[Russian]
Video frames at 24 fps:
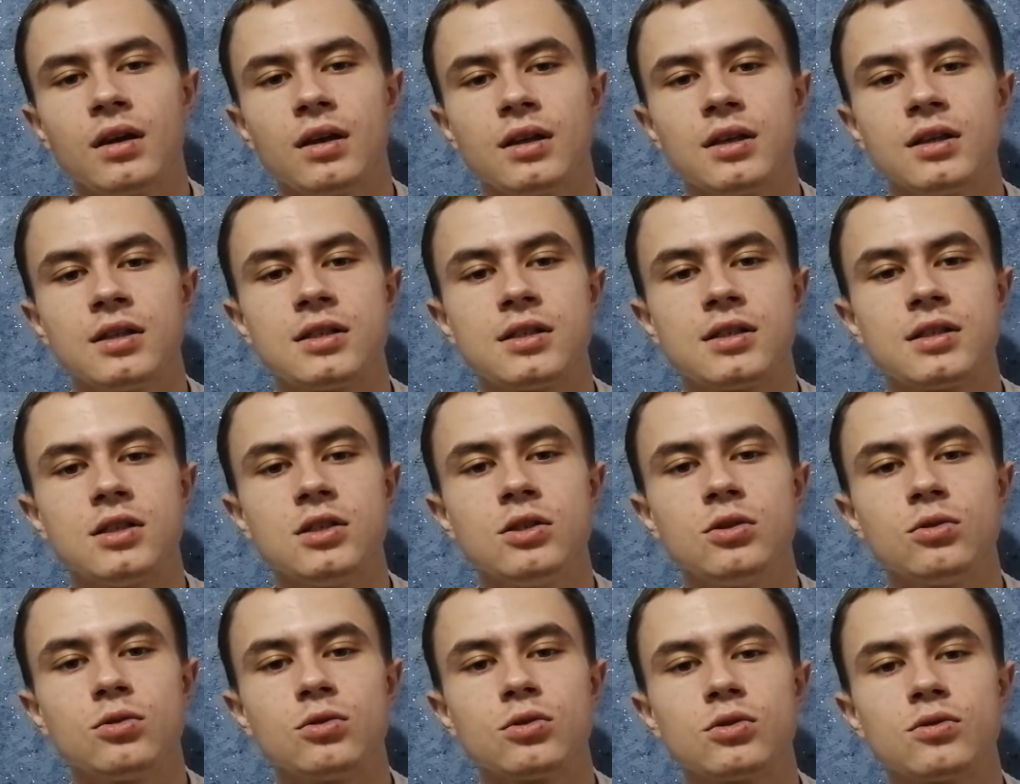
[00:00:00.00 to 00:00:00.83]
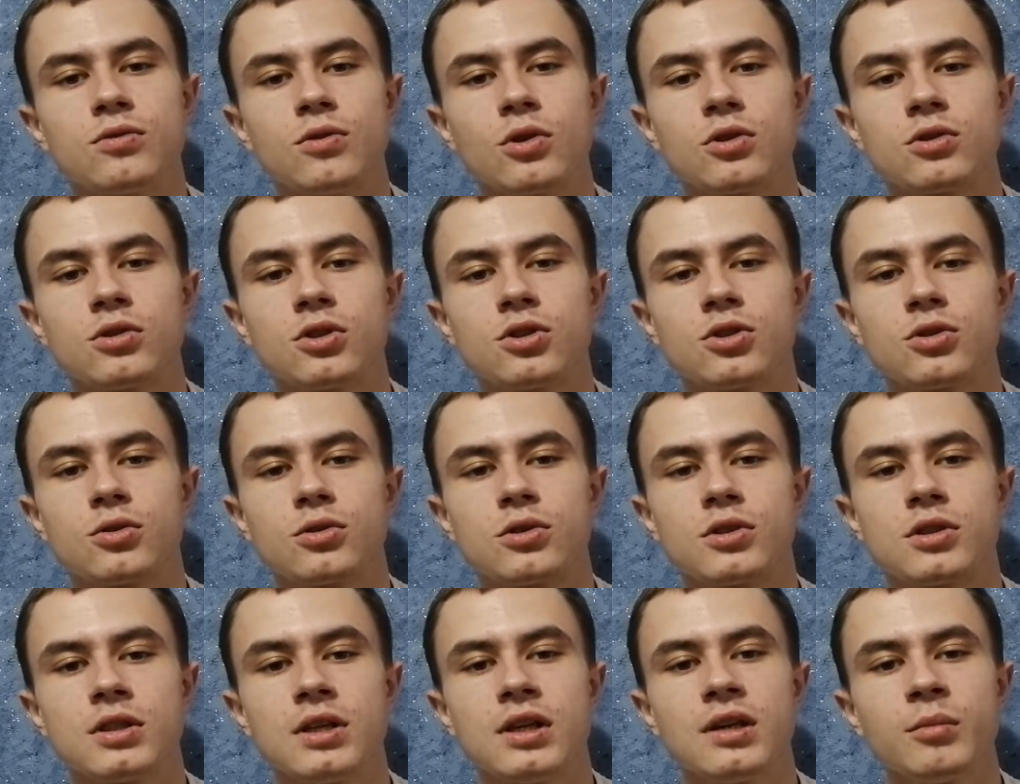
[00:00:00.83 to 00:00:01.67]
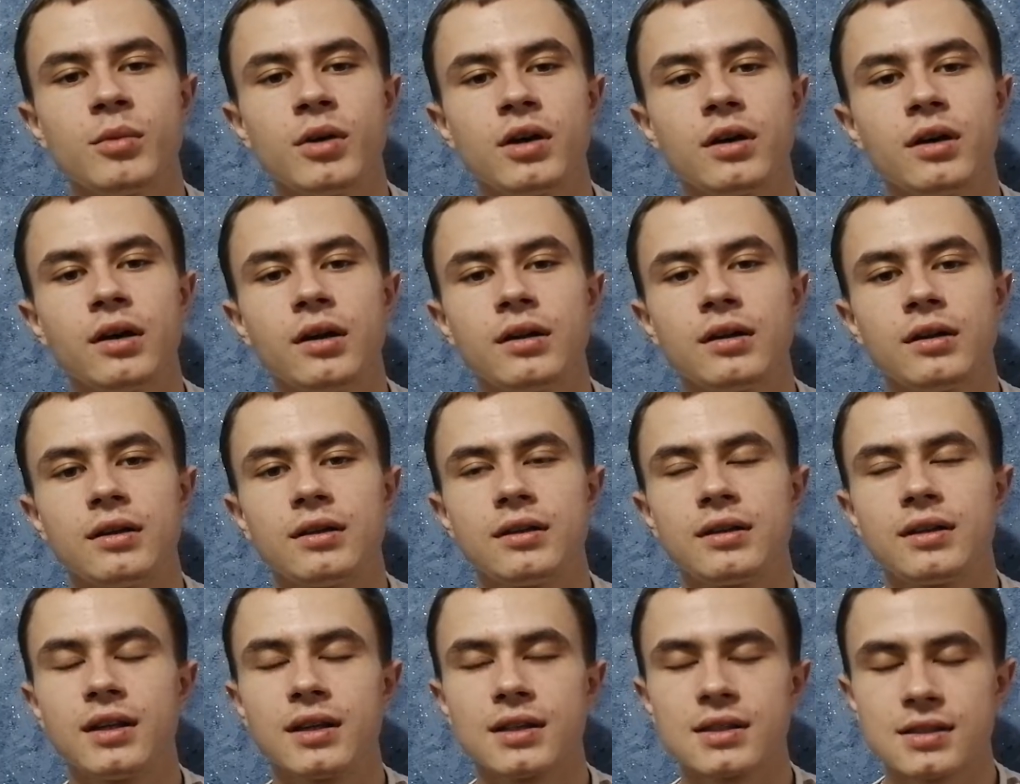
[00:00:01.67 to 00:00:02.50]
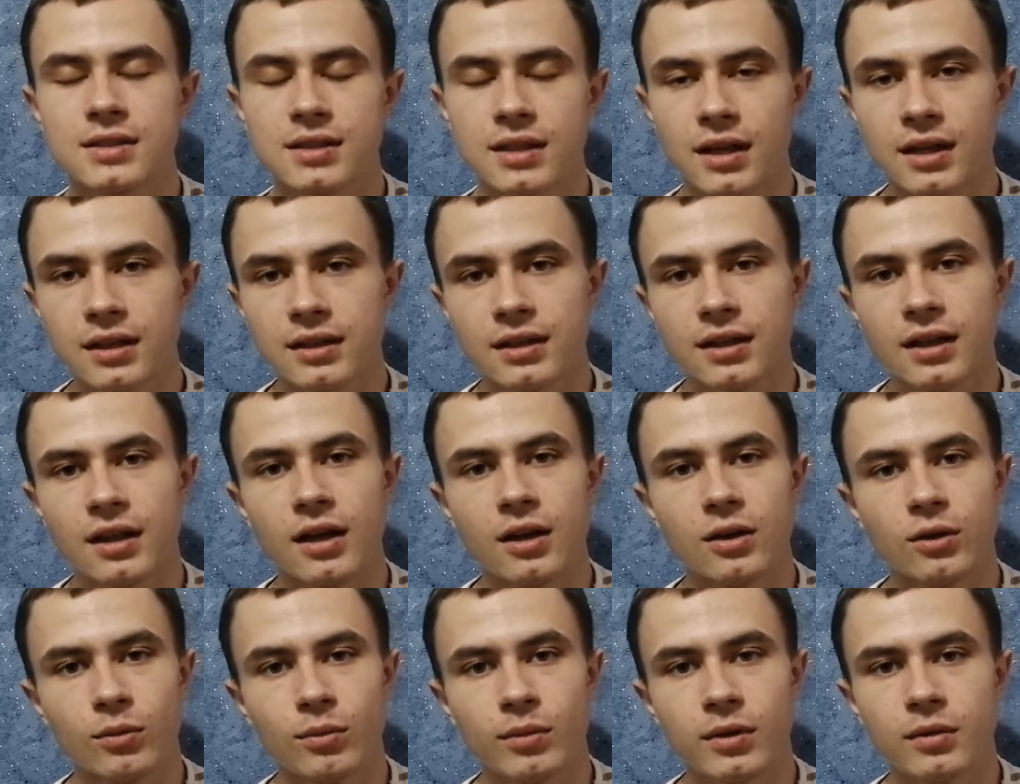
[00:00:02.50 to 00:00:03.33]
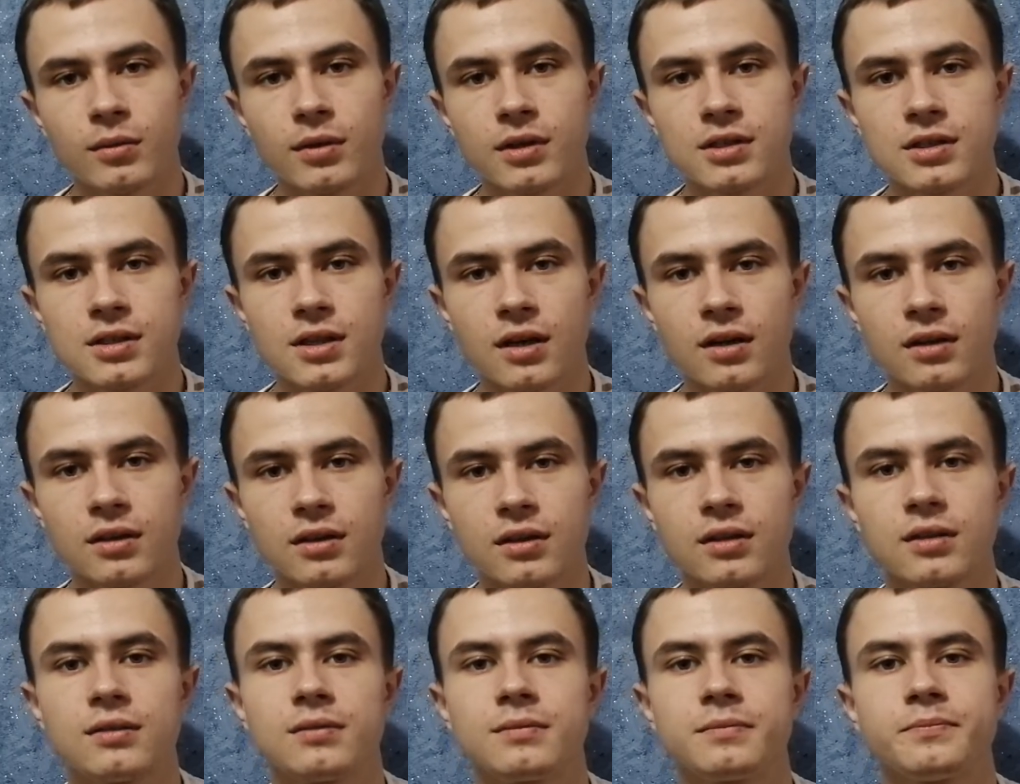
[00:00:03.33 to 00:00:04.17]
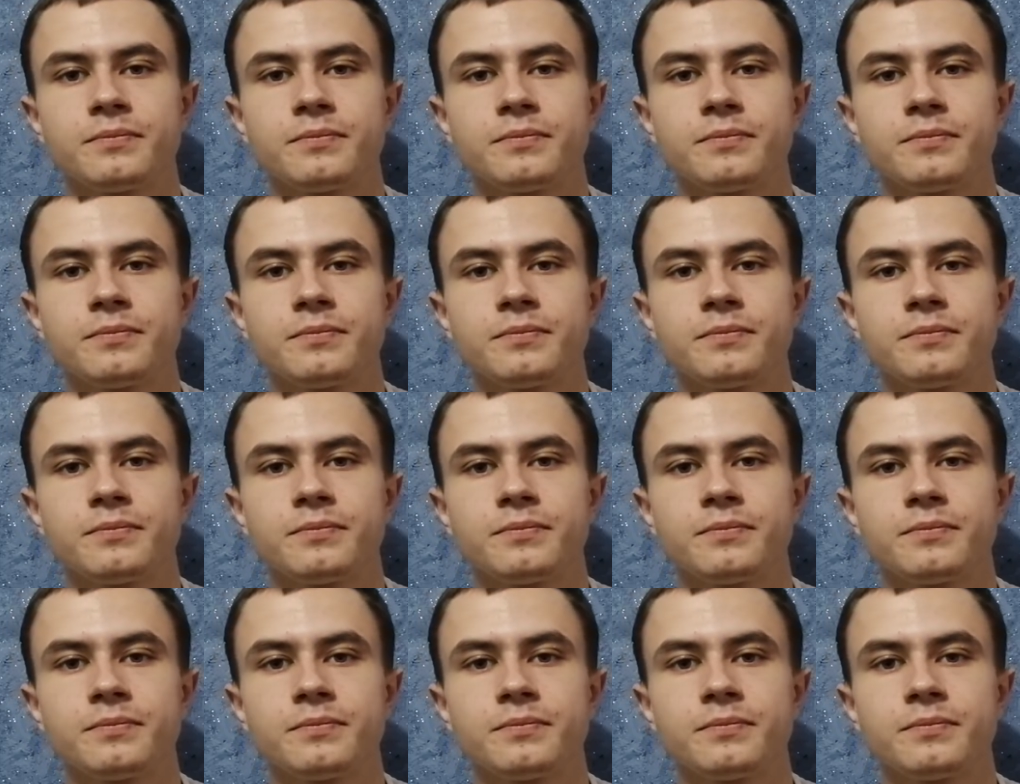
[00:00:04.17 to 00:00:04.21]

и синюю звездочку с неба достать для любимой страны.